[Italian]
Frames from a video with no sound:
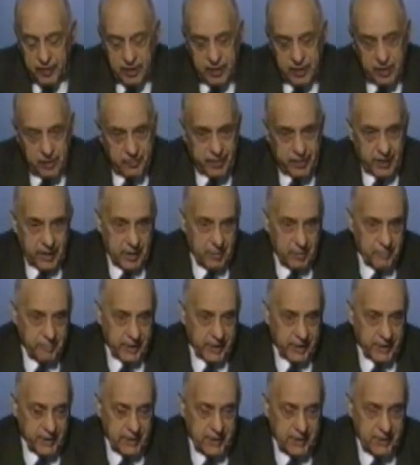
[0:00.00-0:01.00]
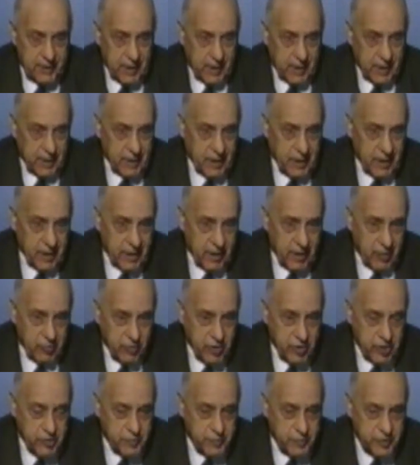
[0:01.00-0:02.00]
chiamarla Banca d'Italia è
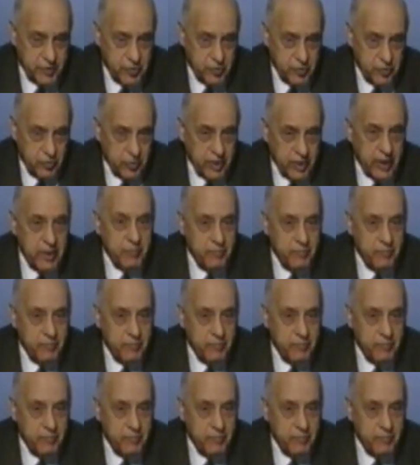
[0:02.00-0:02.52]
un'espressione